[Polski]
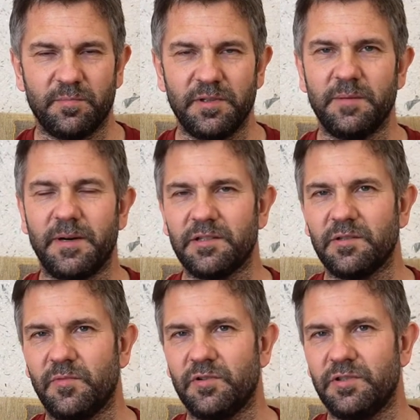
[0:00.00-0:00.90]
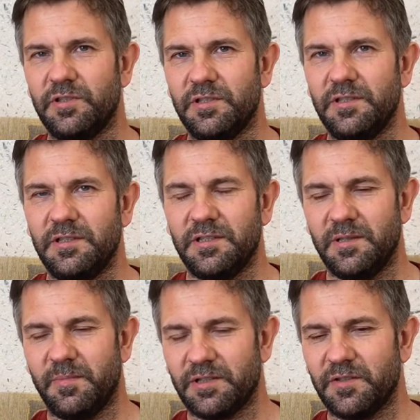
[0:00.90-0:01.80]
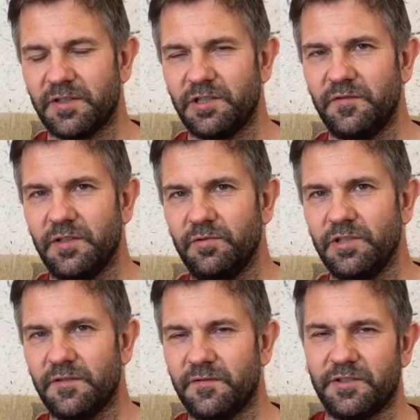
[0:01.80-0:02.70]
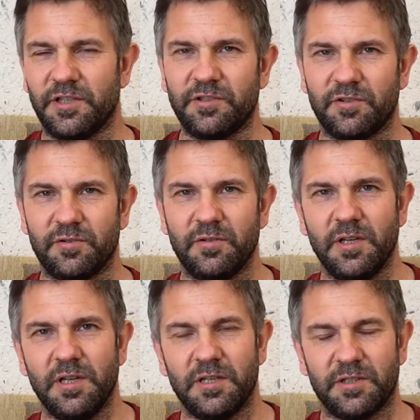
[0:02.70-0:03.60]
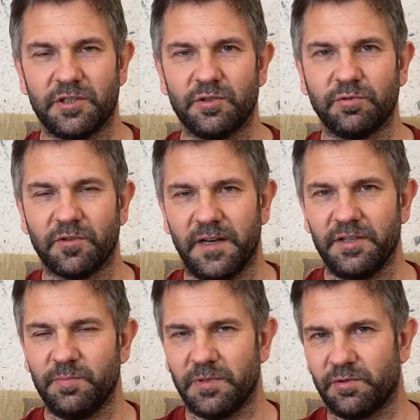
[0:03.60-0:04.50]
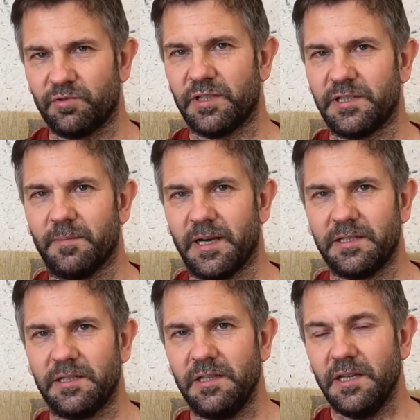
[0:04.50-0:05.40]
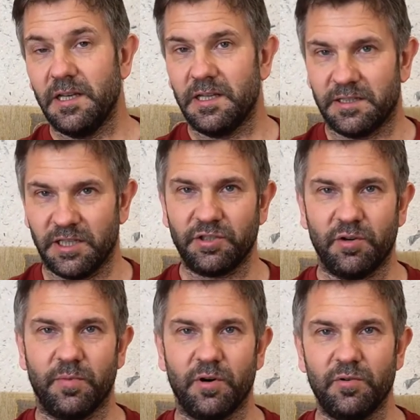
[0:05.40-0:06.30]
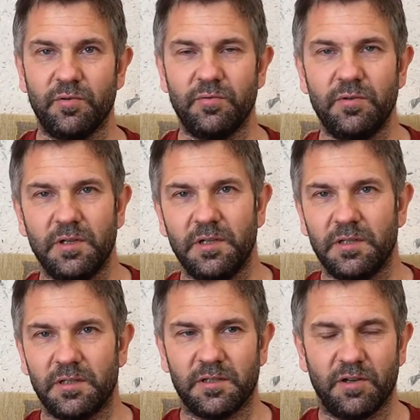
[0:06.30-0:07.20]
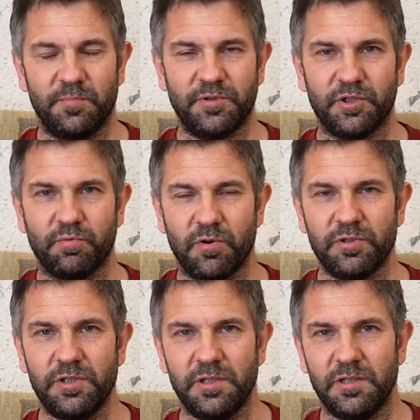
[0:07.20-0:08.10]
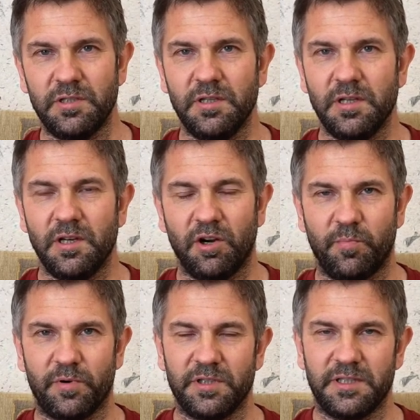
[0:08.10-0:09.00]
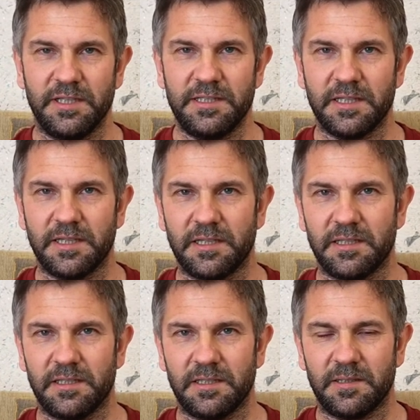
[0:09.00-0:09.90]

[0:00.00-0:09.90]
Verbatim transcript: to byli bardzo młodzi i bardzo wrażliwi ludzie. Często dyskutowaliśmy na różne tematy, też o Bogu, y, o przyszłości, o polityce.